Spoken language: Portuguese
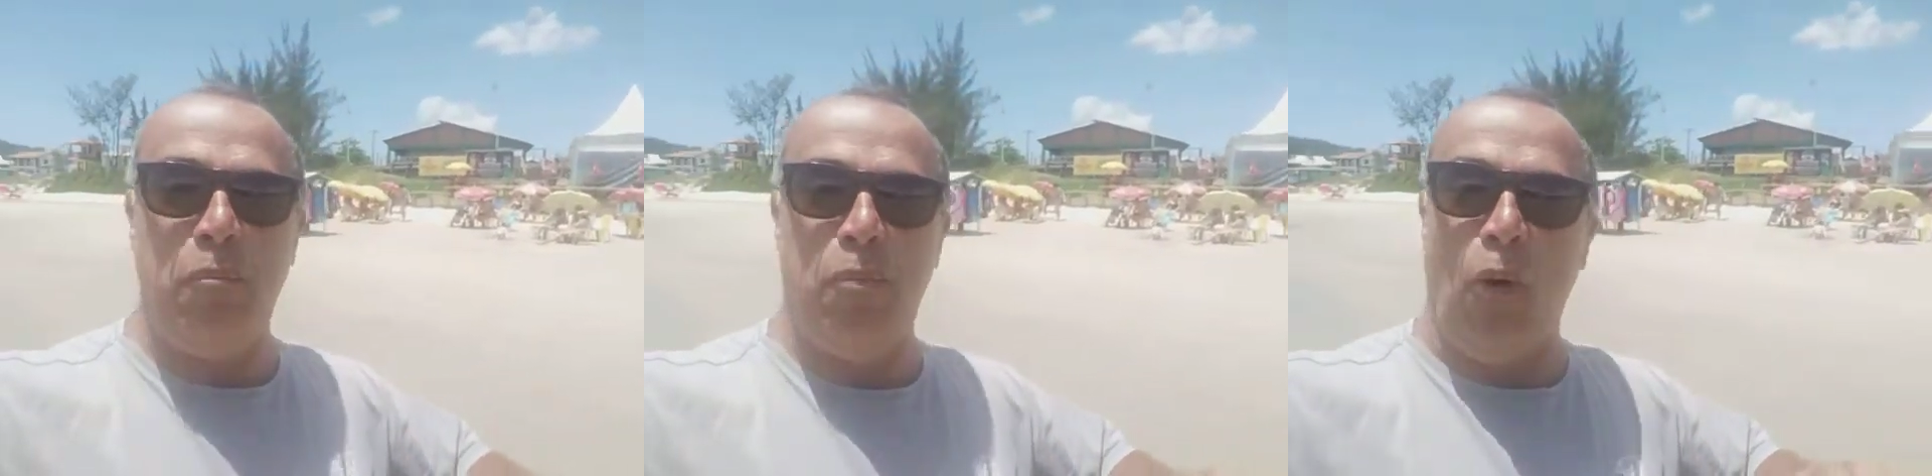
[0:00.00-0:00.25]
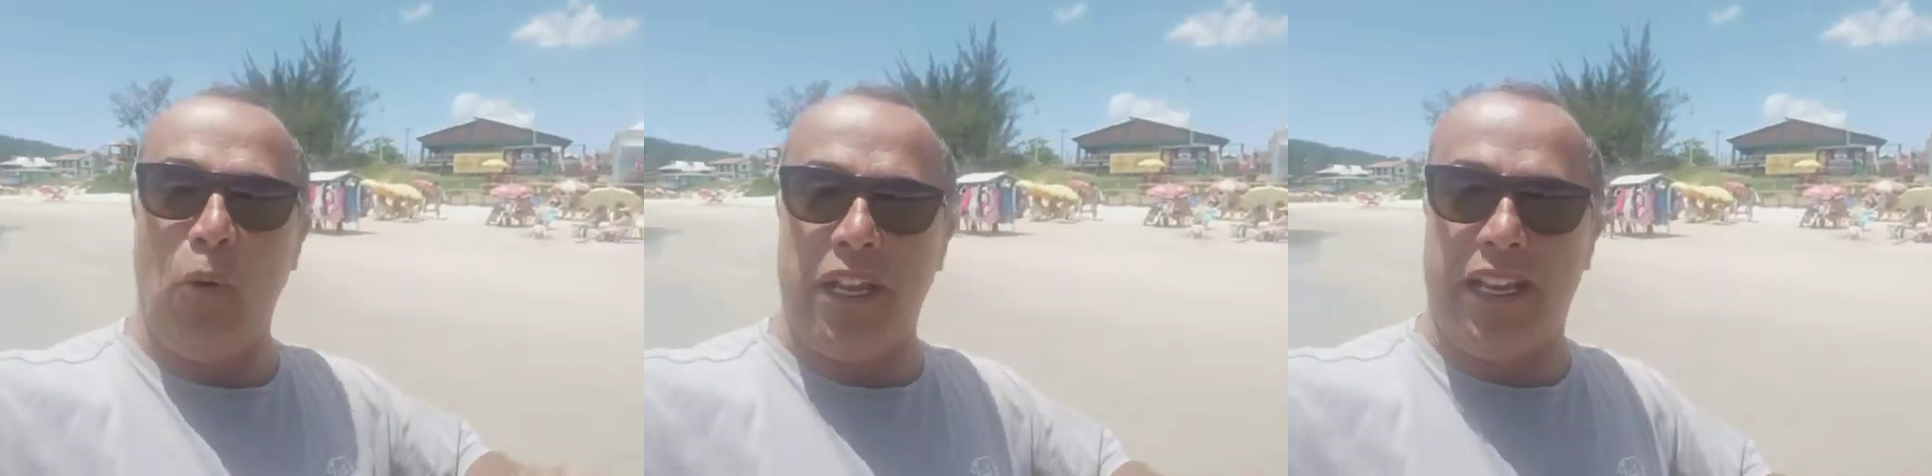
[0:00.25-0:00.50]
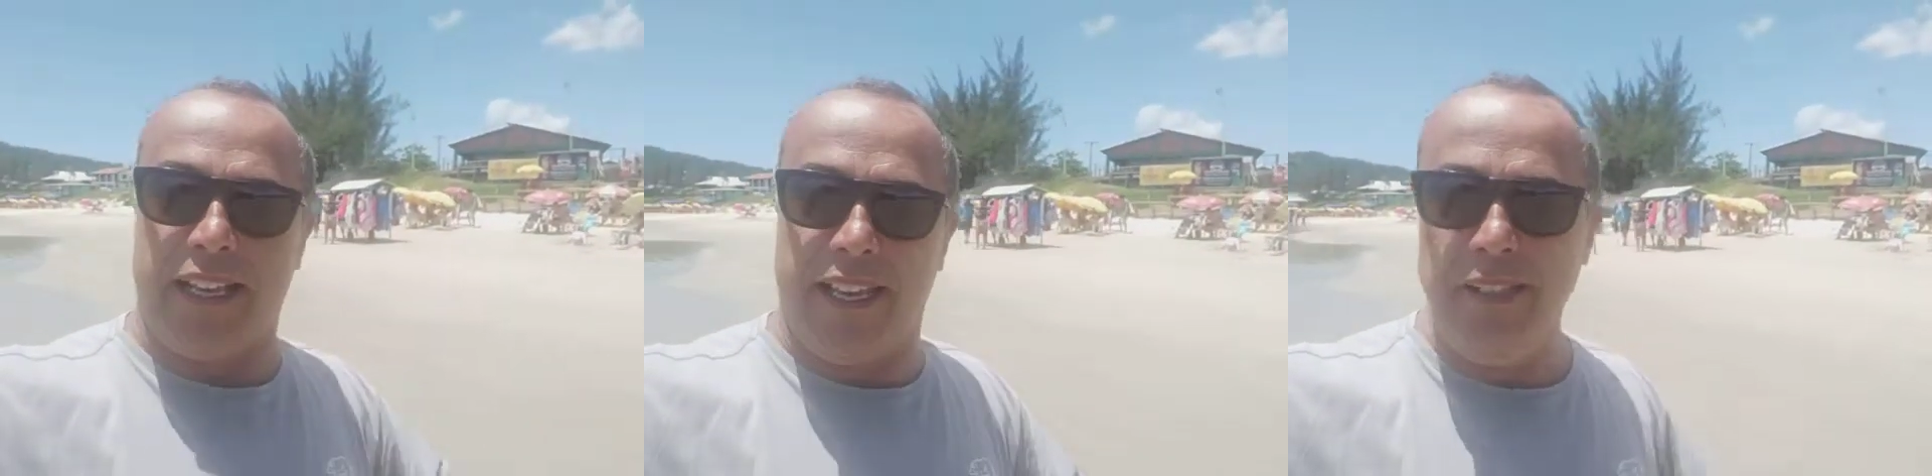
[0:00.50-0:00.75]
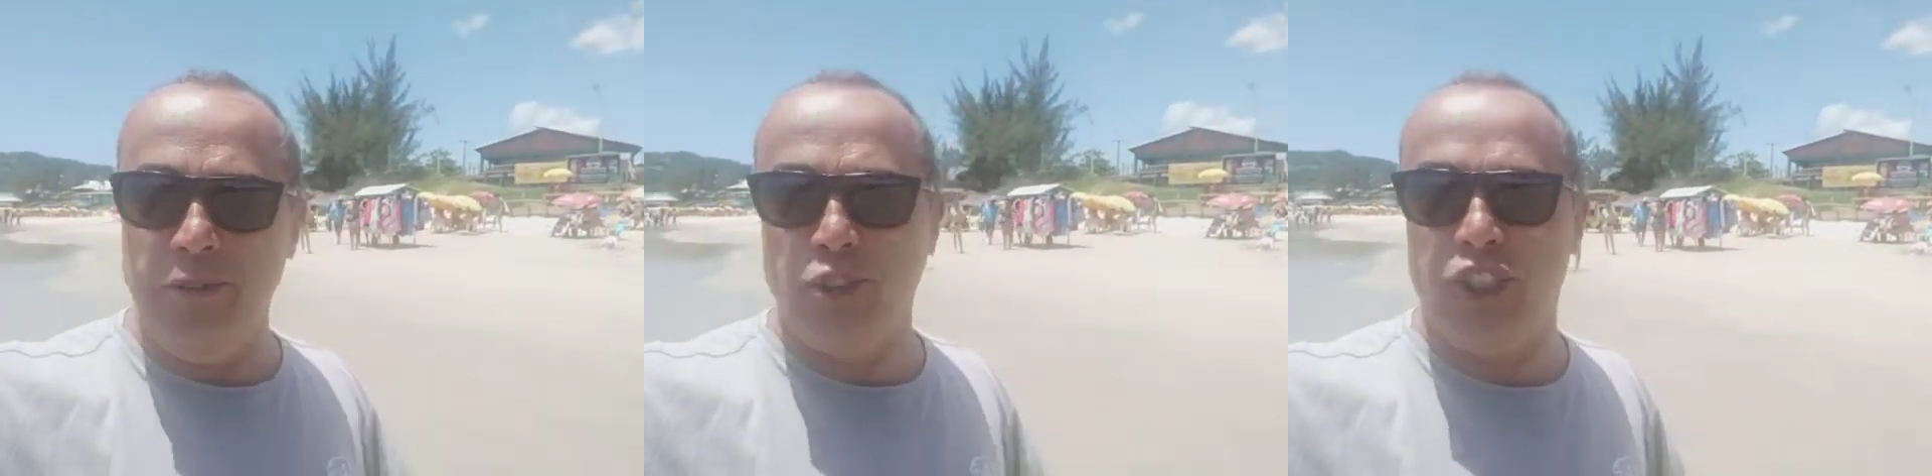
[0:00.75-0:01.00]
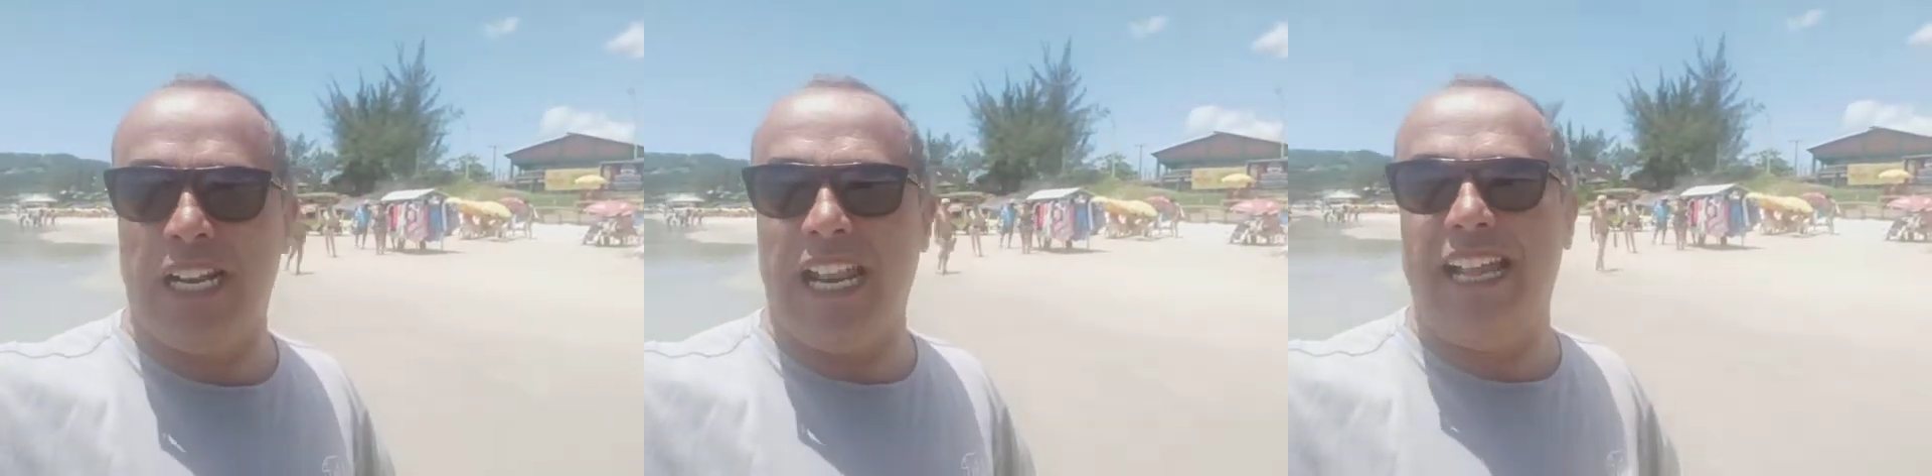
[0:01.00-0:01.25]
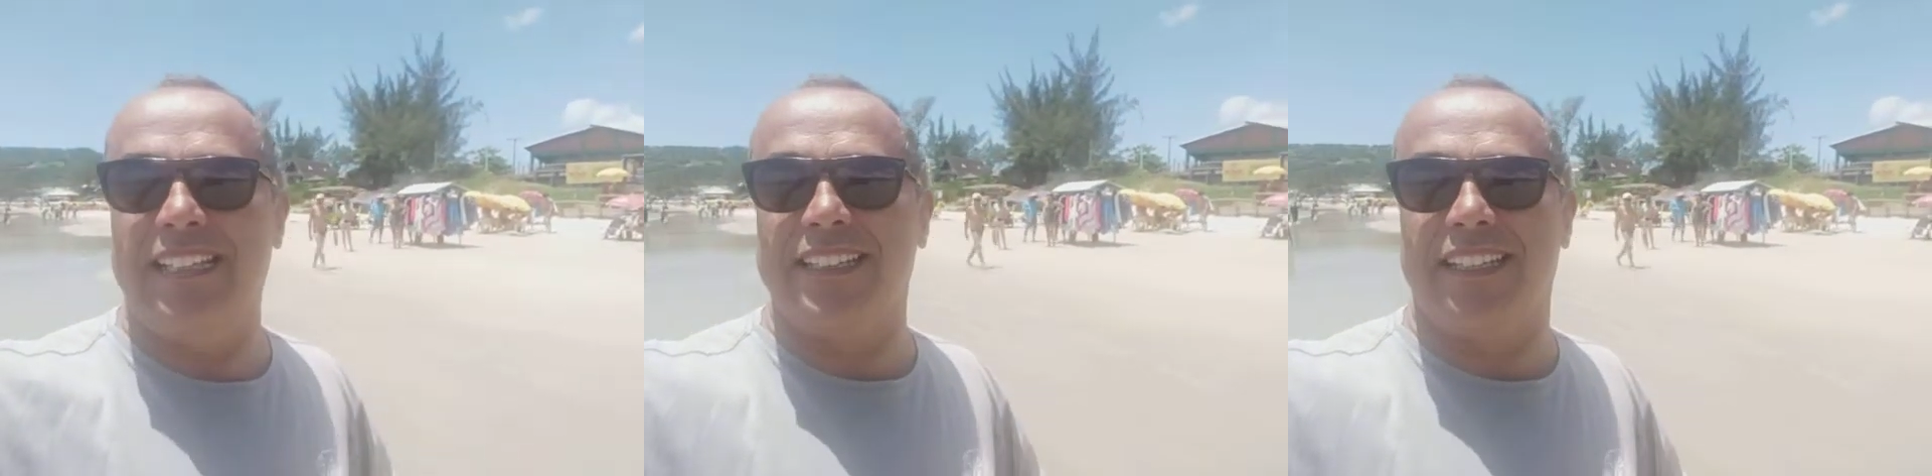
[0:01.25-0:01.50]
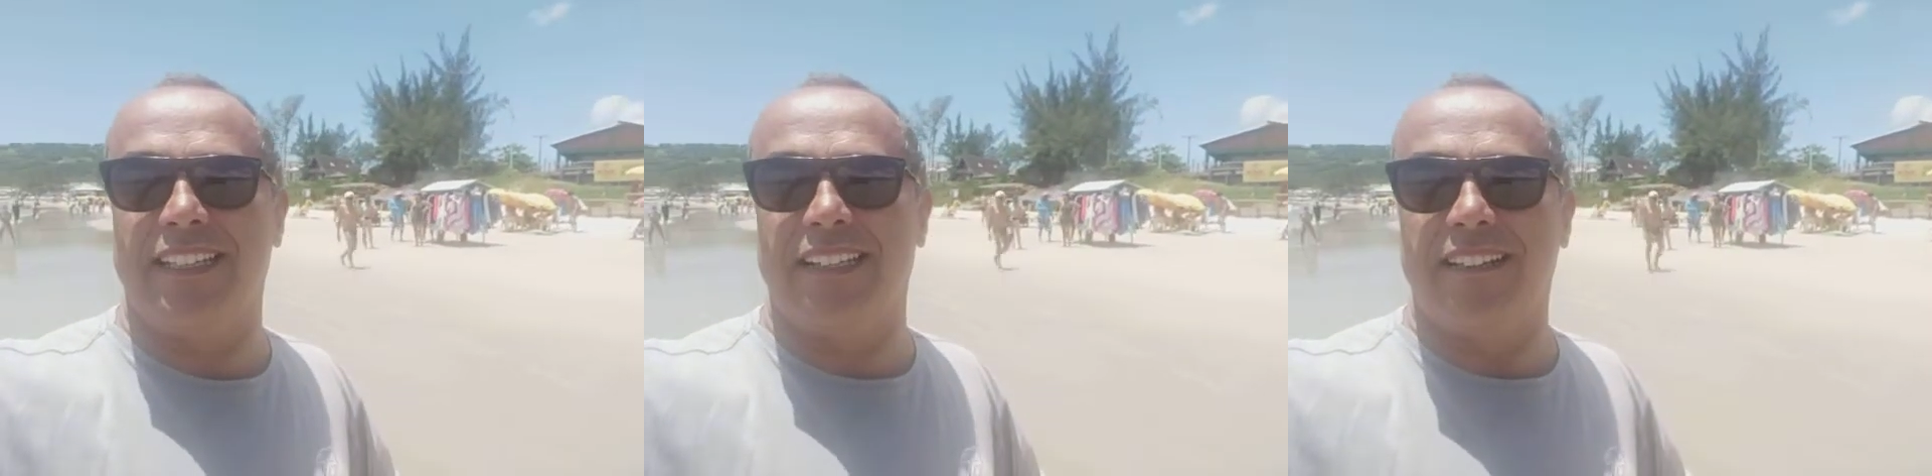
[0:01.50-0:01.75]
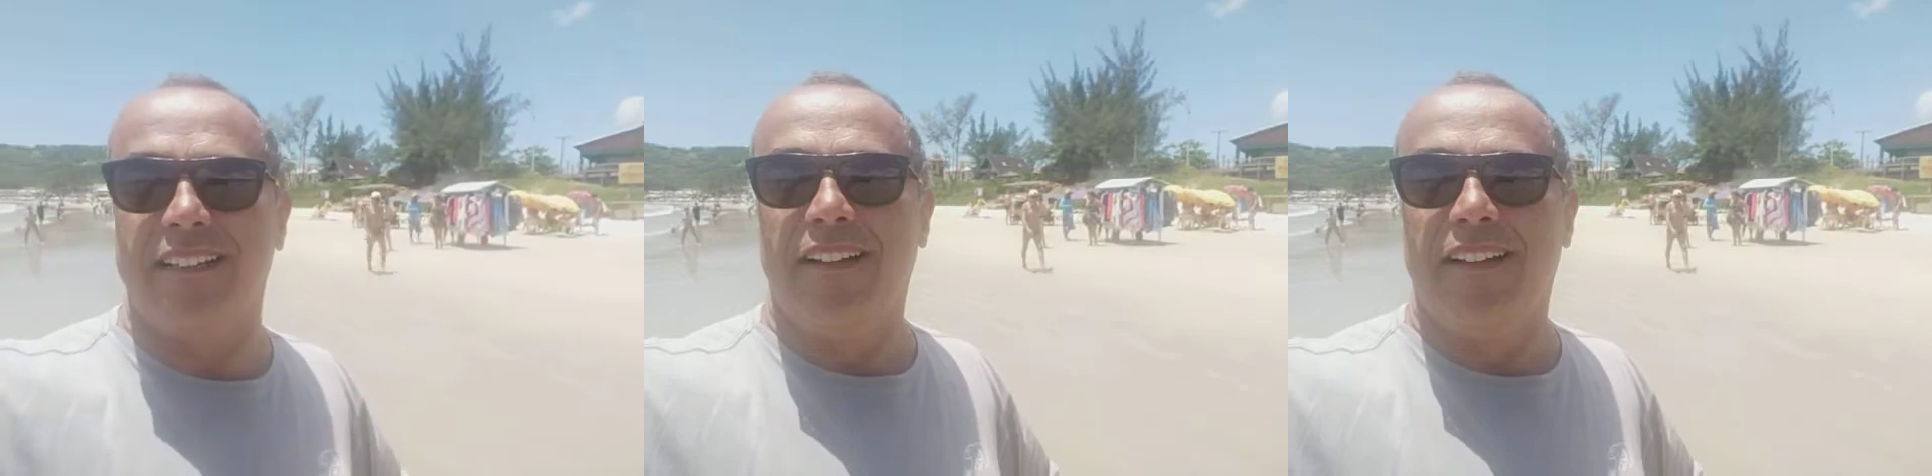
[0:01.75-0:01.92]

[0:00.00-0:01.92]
pouquinho gelada aqui, é.